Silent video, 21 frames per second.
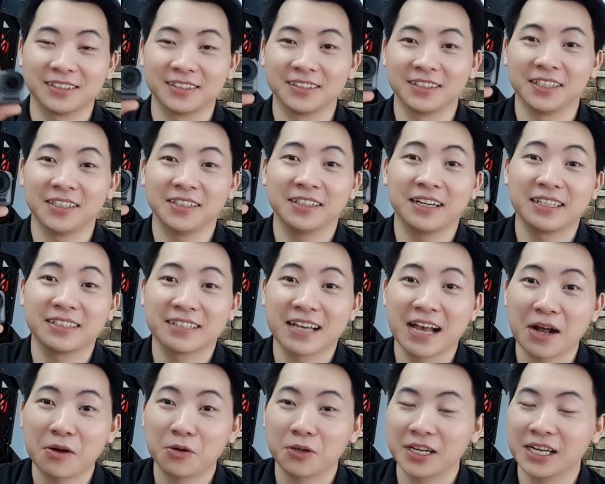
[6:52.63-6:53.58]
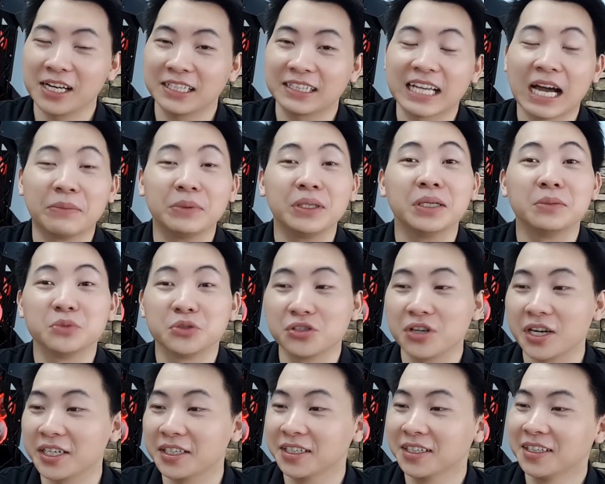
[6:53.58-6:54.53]
Đấy, đánh giá con này là tám điểm
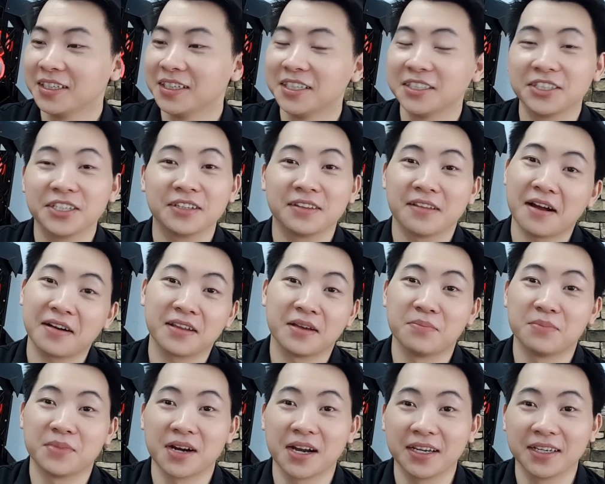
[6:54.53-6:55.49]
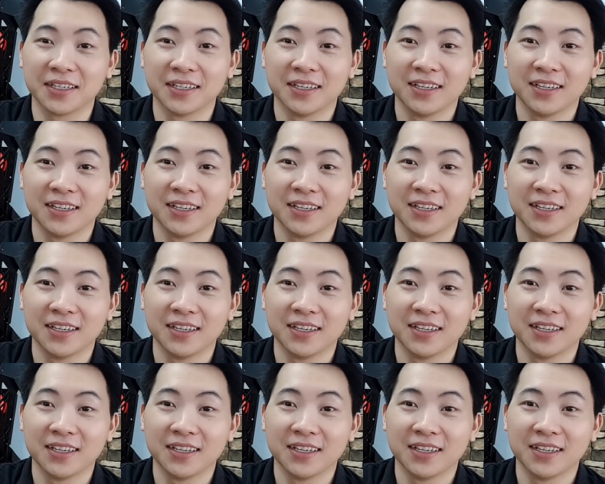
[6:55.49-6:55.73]
rưỡi trên thang điểm mười.